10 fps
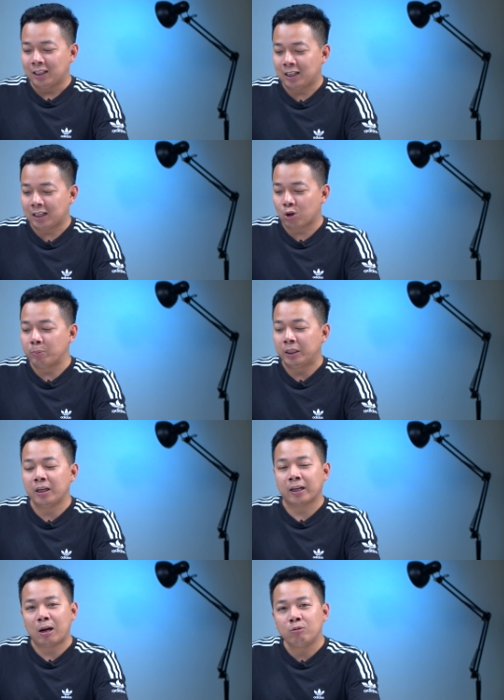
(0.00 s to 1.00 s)
à, còn biến
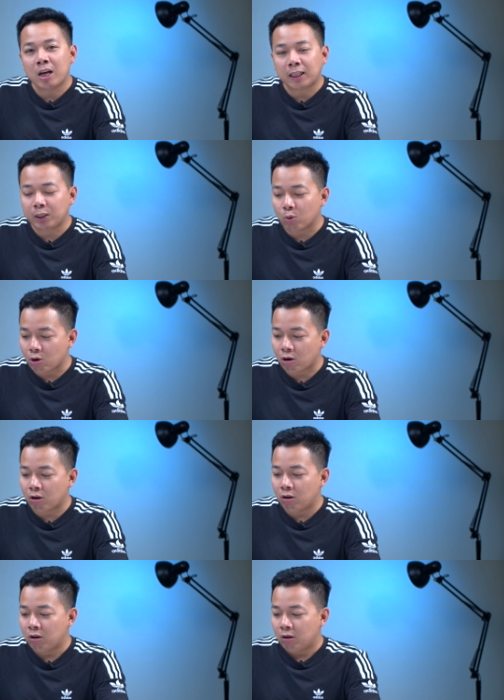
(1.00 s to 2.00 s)
thể cao nhất của
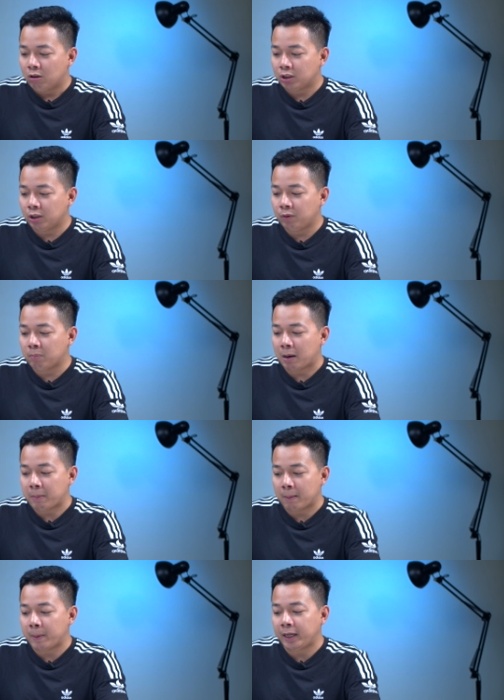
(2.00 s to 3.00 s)
nó trên phiên bản
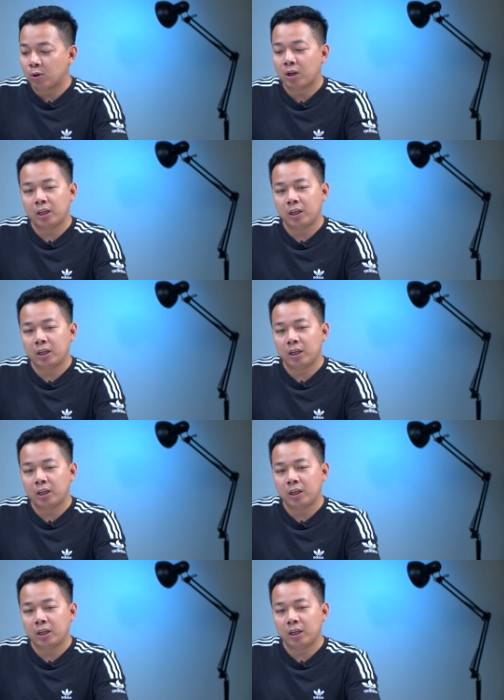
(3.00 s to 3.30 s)
15 inch đó là